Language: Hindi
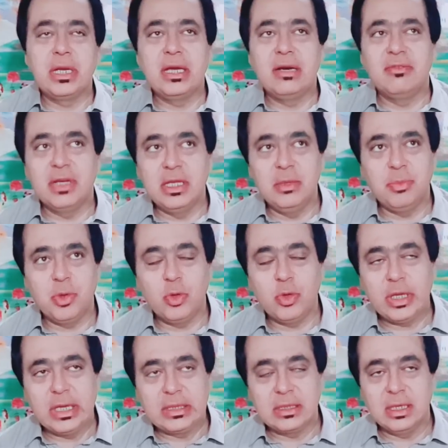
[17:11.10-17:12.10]
फिरना वहीं पे हो
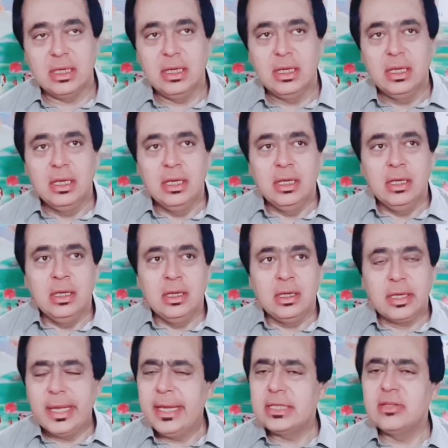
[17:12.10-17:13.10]
गया था
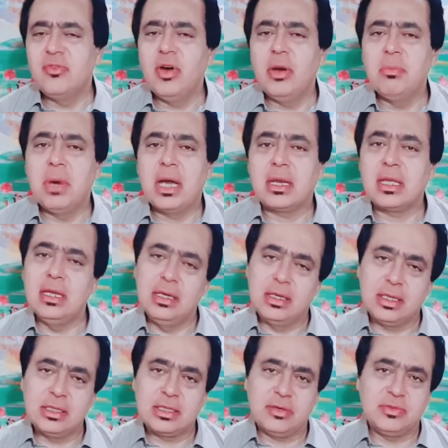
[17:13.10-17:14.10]
कि एक दफ़ा
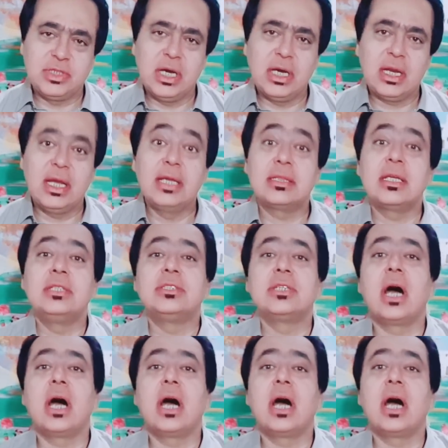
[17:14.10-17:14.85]
मार्केट की तरफ जा रहे थे